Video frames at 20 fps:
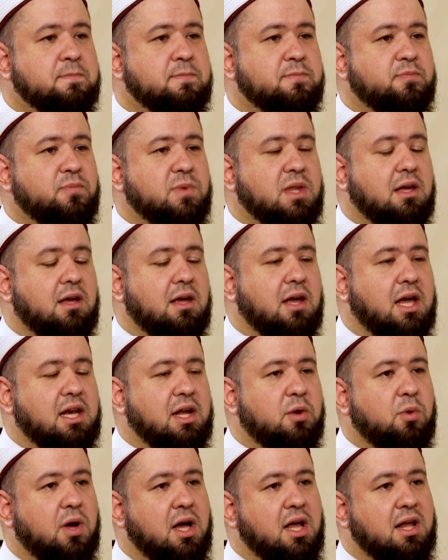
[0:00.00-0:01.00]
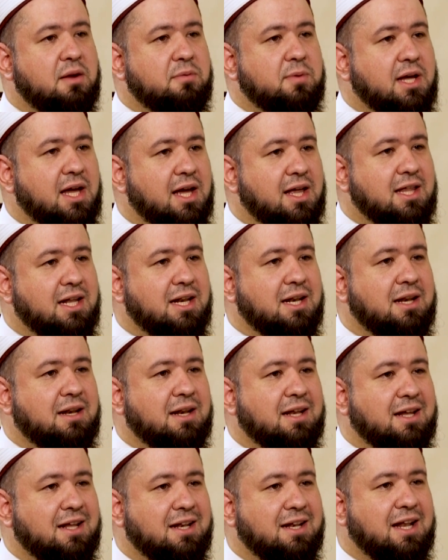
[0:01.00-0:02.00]
نعم أني وأنا في هذه
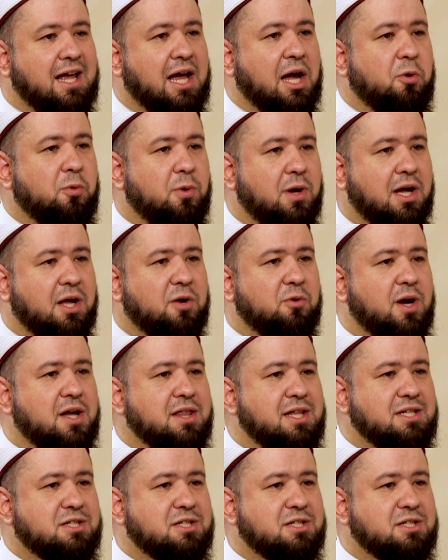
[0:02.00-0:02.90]
الأحوال وهذه